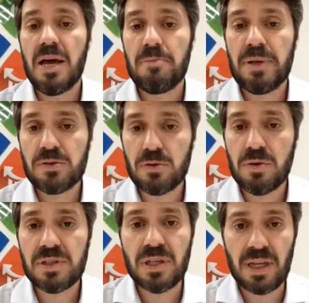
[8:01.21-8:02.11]

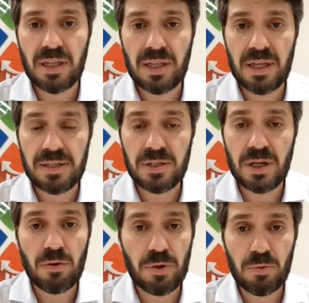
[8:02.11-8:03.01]
pessoas que têm interesse
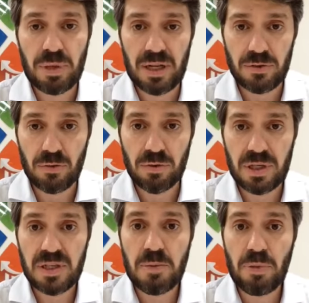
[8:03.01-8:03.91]
genuíno pelas
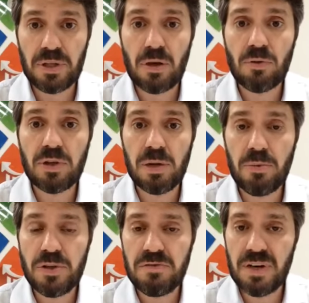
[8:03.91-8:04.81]
outras e que podem
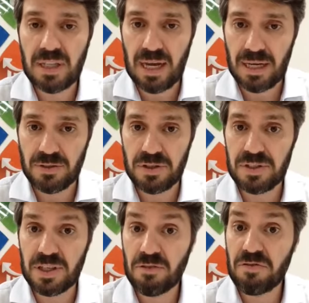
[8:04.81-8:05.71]
contribuir de verdade,
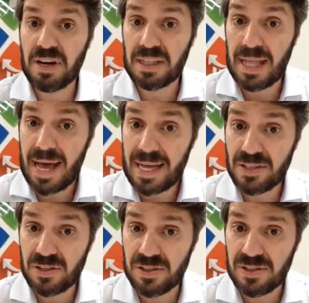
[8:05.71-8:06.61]
dizendo
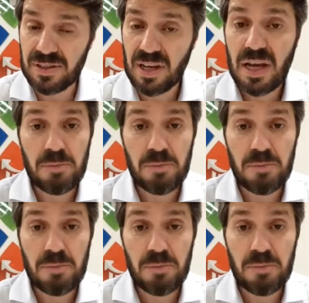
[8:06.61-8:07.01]
verdades,